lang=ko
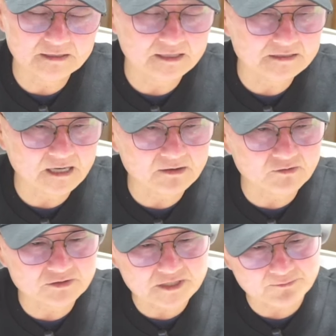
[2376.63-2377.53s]
예상
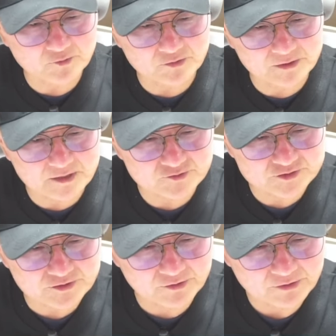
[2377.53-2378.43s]
꼭 참고들
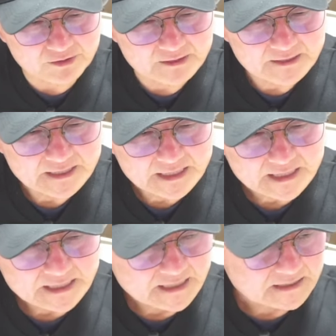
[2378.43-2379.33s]
해주시고
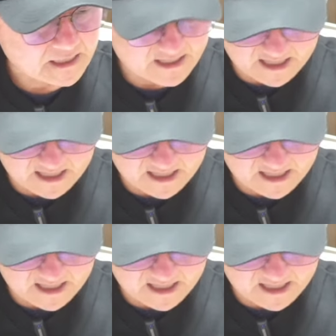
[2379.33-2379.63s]
자 이제